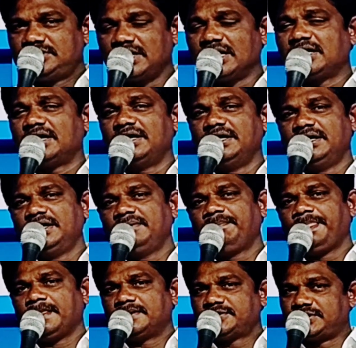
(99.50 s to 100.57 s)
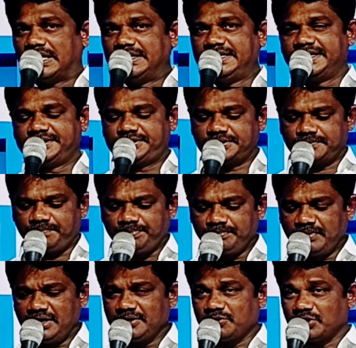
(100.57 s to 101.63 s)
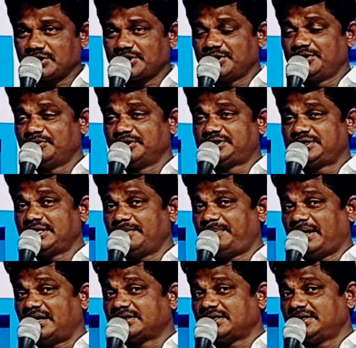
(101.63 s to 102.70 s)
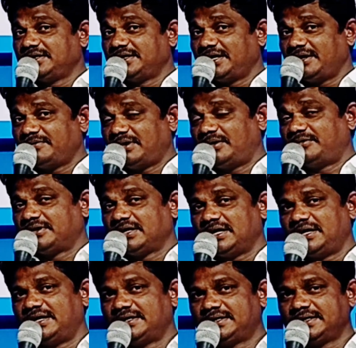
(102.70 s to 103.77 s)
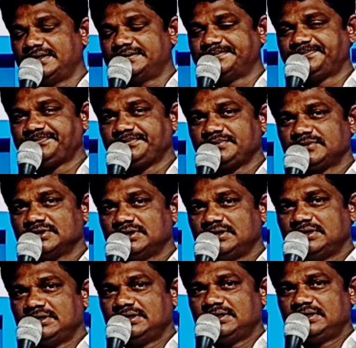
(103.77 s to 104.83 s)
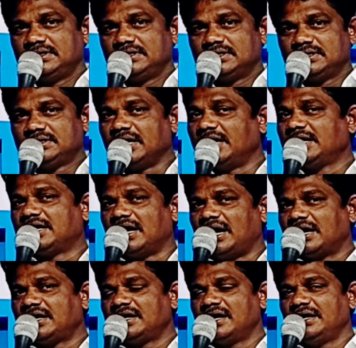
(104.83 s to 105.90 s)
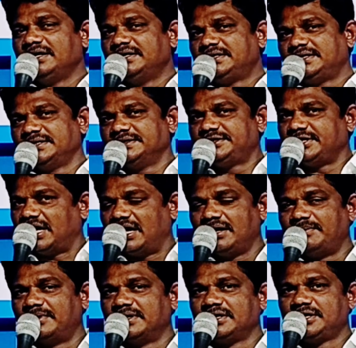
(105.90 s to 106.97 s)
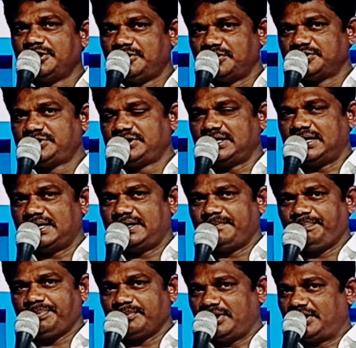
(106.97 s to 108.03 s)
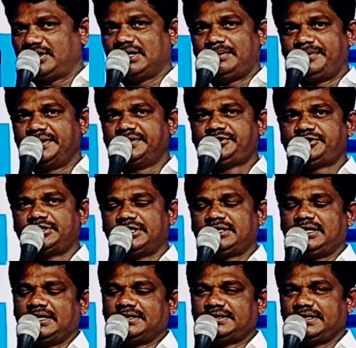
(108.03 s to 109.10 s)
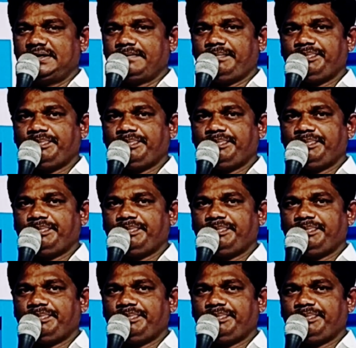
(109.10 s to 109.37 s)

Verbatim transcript: చక్కని సందేశం మరి కొత్తది వచ్చిన పాతది నిల్వ ఉండాలంటే దాని కారణాలు ఏంటి చాలామందికి ఈ రోజున మనం గమనించినట్లయితే